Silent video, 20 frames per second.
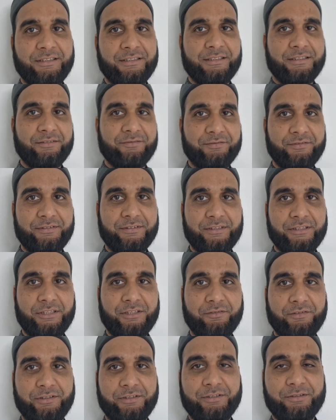तो ये थी
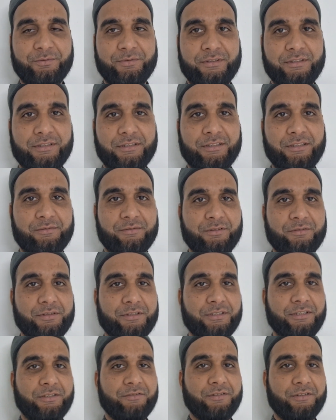हमारी आज की वीडियो उम्मीद
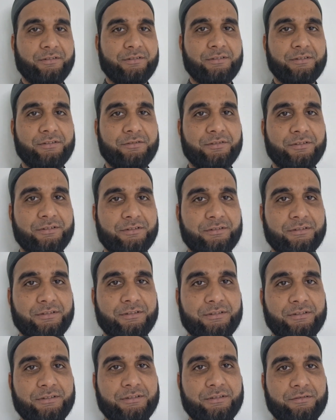करता हूँ वीडियो पसंद आई
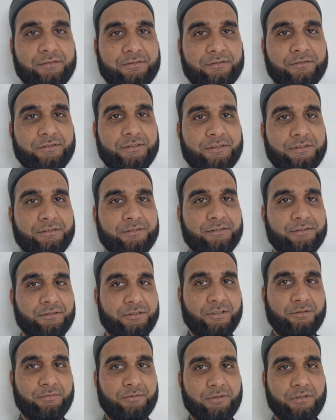वीडियो पसंद आई होगी तो
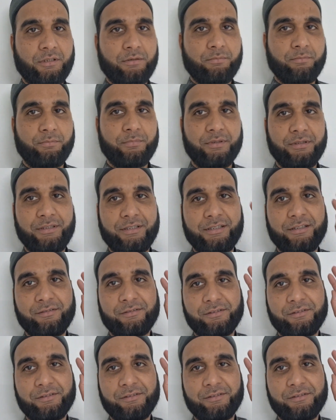वीडियो को लाइक करें